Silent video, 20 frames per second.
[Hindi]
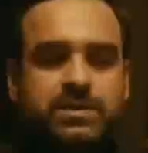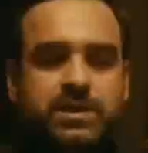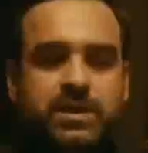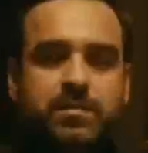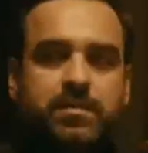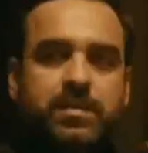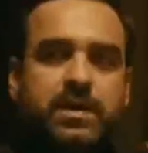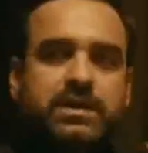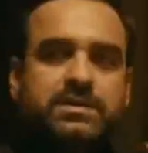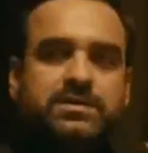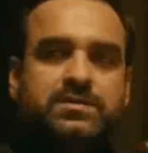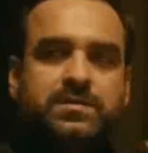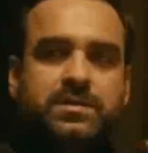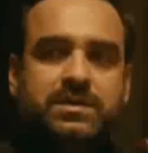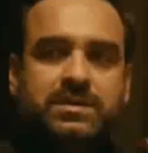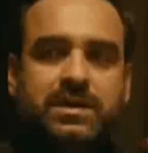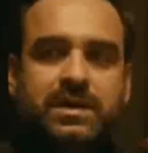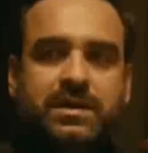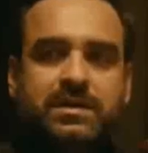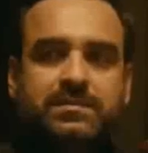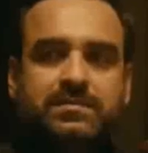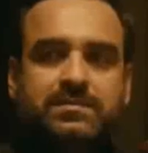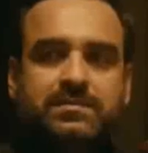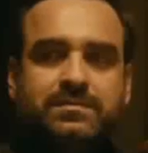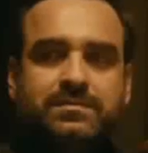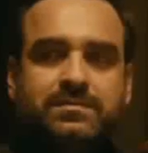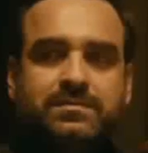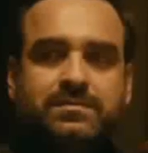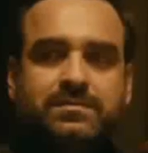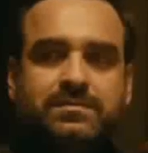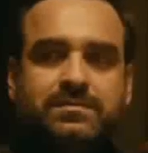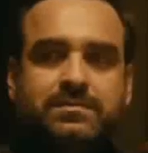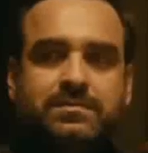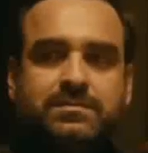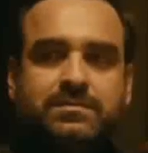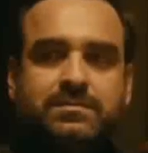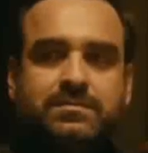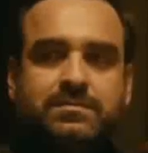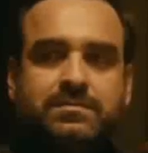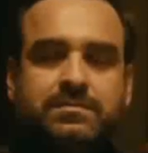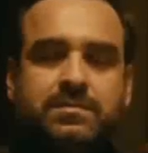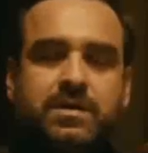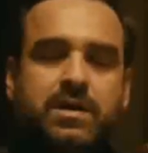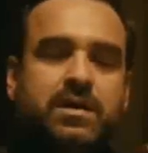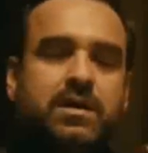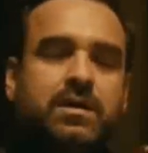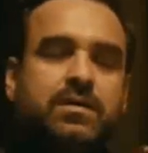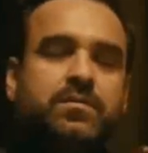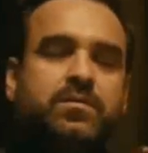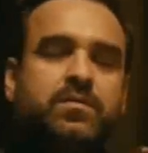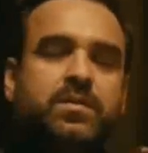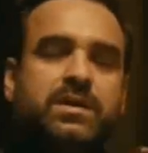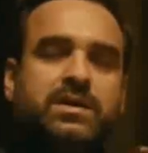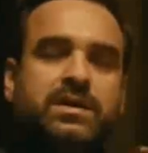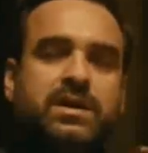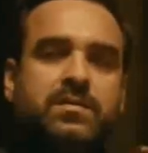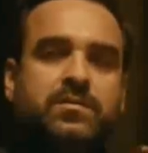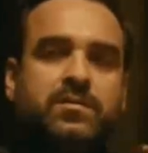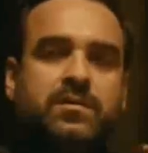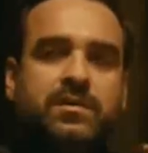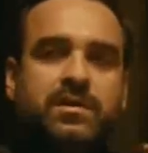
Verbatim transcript: शाबाश बेटा बहुत बढ़िया